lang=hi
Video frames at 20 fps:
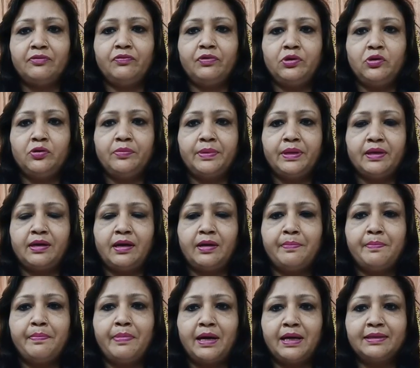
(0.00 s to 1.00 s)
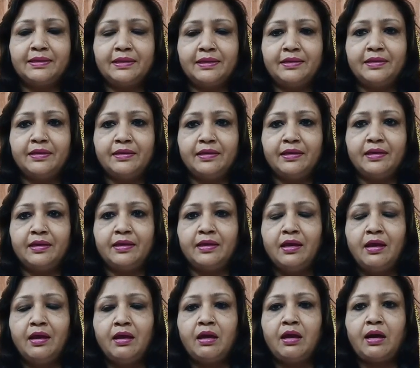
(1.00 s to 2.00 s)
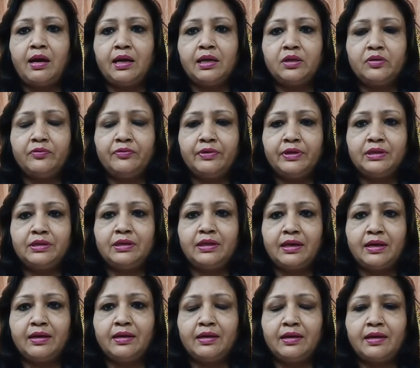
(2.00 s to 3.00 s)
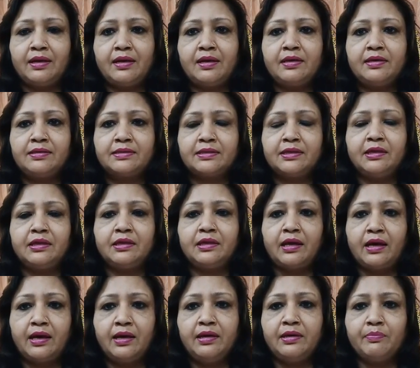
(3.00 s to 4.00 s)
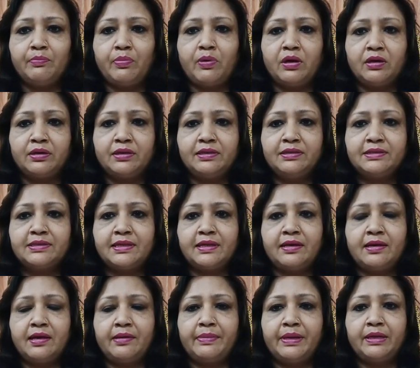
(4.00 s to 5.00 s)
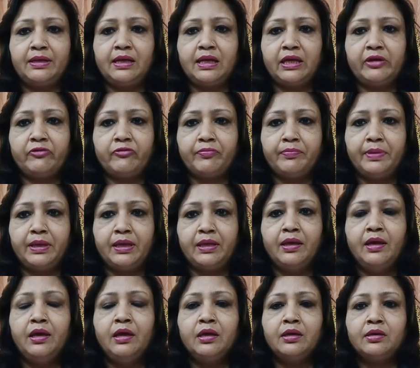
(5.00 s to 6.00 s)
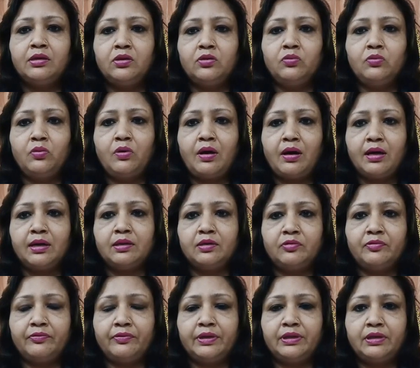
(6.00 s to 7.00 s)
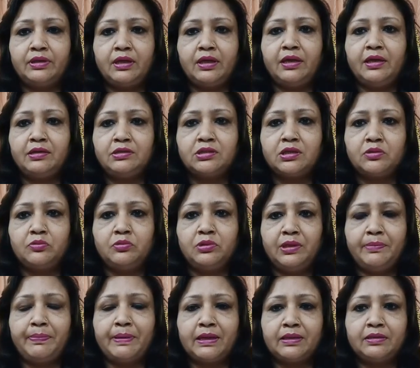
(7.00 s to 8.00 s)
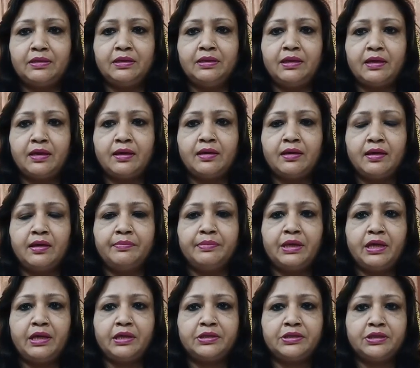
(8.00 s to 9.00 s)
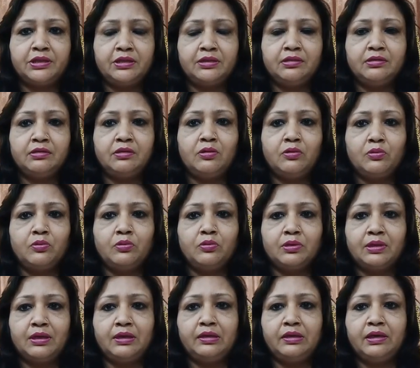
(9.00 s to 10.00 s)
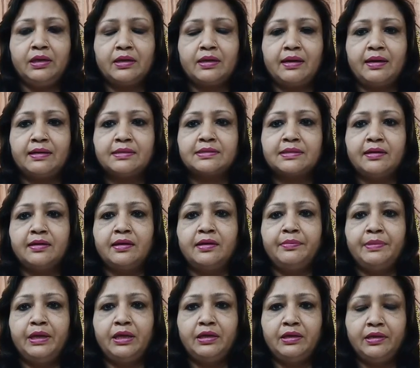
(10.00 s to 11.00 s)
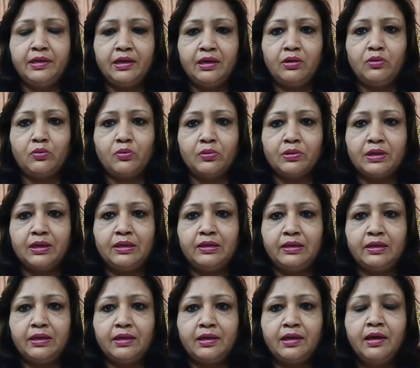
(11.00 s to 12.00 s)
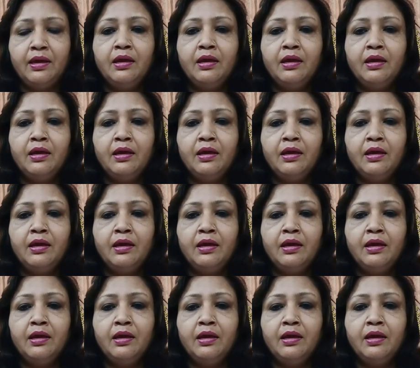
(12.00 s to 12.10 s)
वीडियो में हम बात करेंगे आयुर्वेद क्या है इसकी क्या इम्पॉर्टेंस है हमारी लाइफ में क्यों आयुर्वेद एक ज़रूरी पैथी है हम एशियन लोगों के लिए खासकर हम इंडियन लोगों के लिए